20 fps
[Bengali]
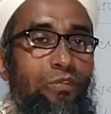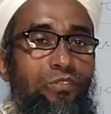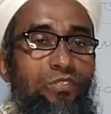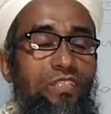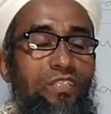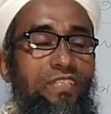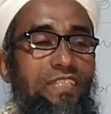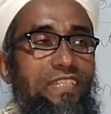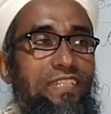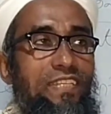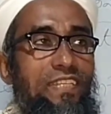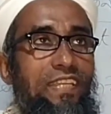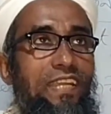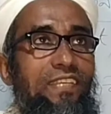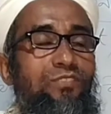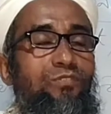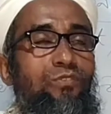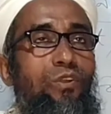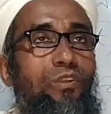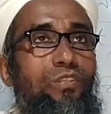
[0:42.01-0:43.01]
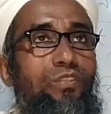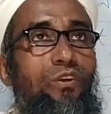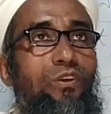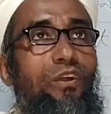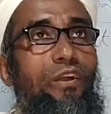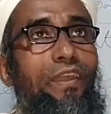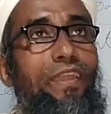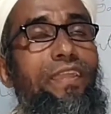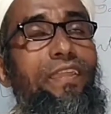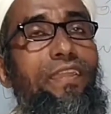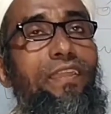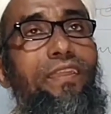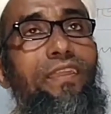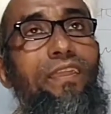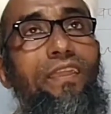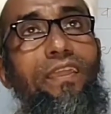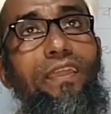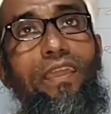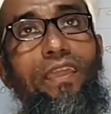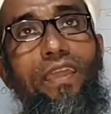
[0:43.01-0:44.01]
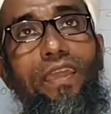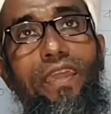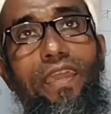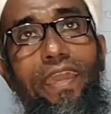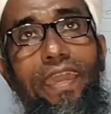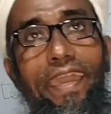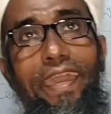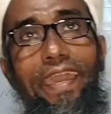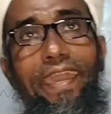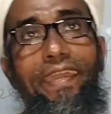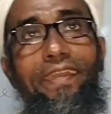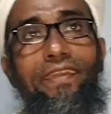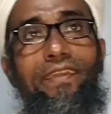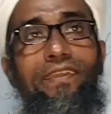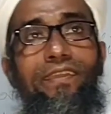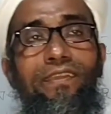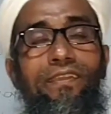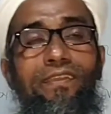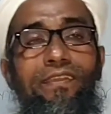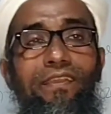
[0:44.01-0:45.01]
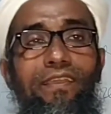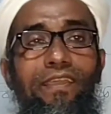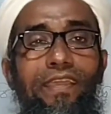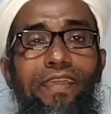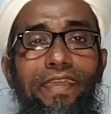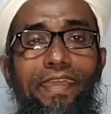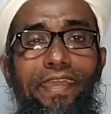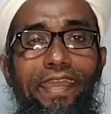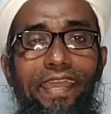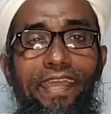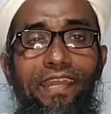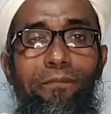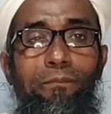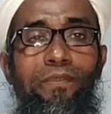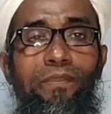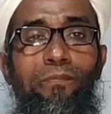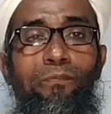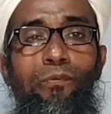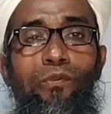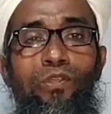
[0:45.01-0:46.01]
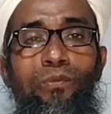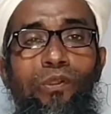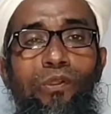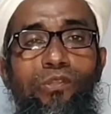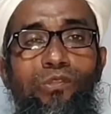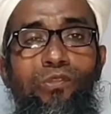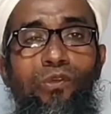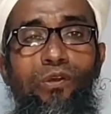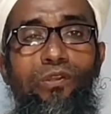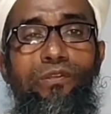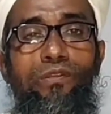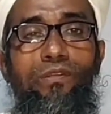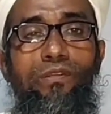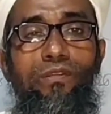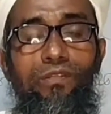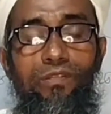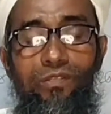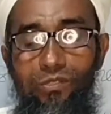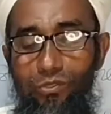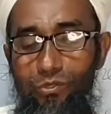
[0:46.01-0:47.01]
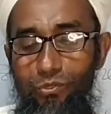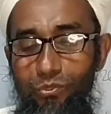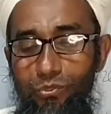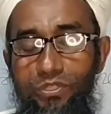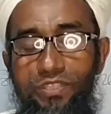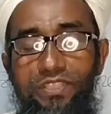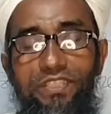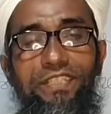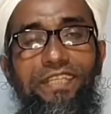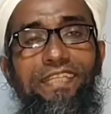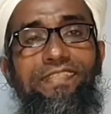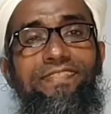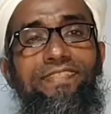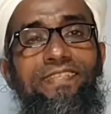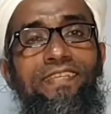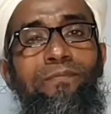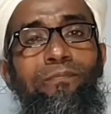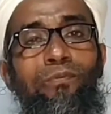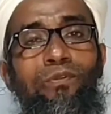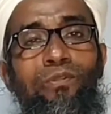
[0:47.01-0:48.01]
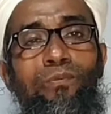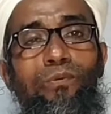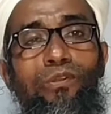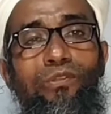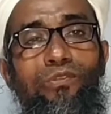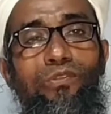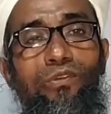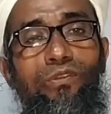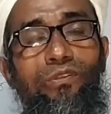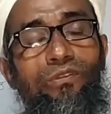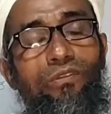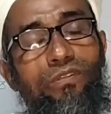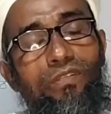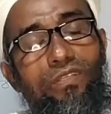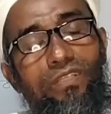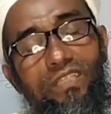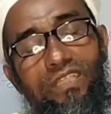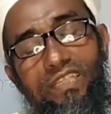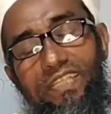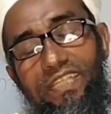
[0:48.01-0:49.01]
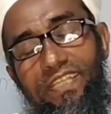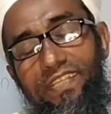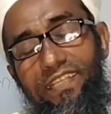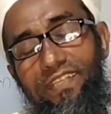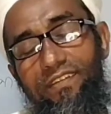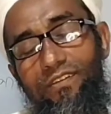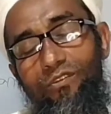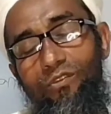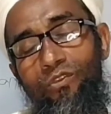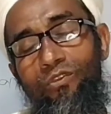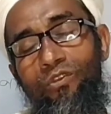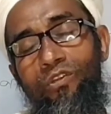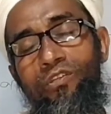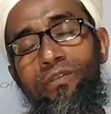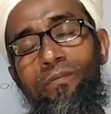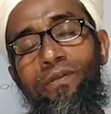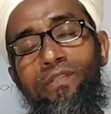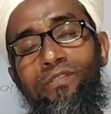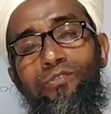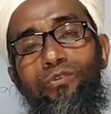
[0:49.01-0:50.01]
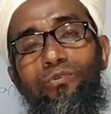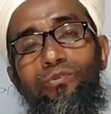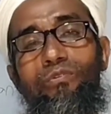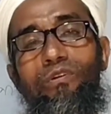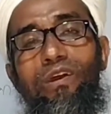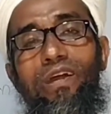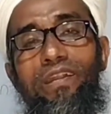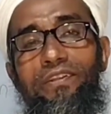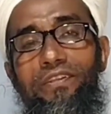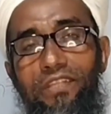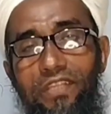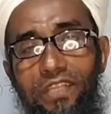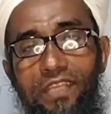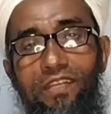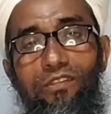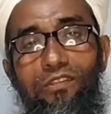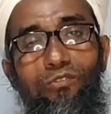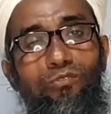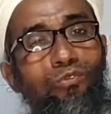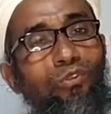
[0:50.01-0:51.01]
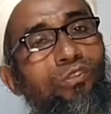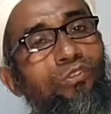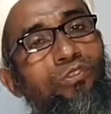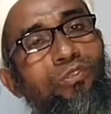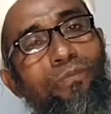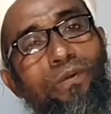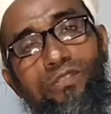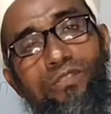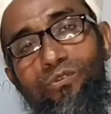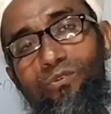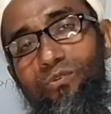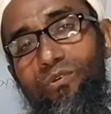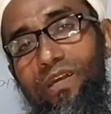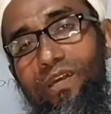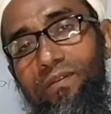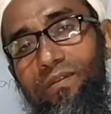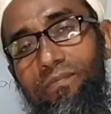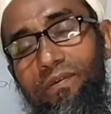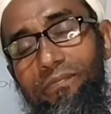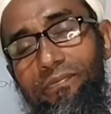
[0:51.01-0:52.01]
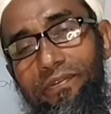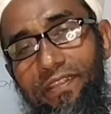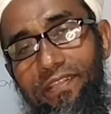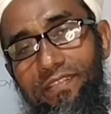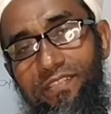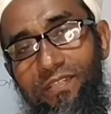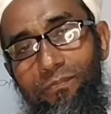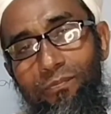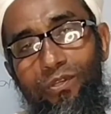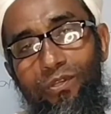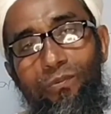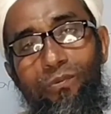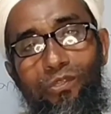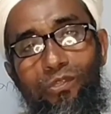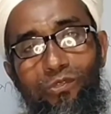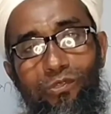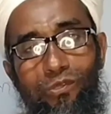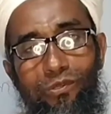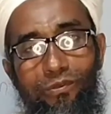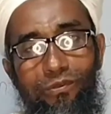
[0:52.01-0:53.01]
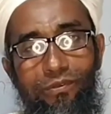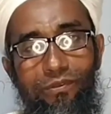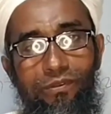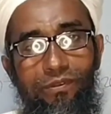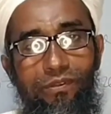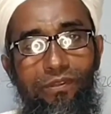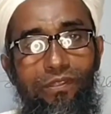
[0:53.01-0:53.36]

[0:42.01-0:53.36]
পরিবর্তনে তিনটি কাজ করতে হয় এক এনপির পরিবর্তন দুই টেন্সের পরিবর্তন তিন নৈকট্যবাচক ওয়ার্ড এর দূরত্ববাচক ওয়ার্ড বা ফ্রেজে পরিবর্তন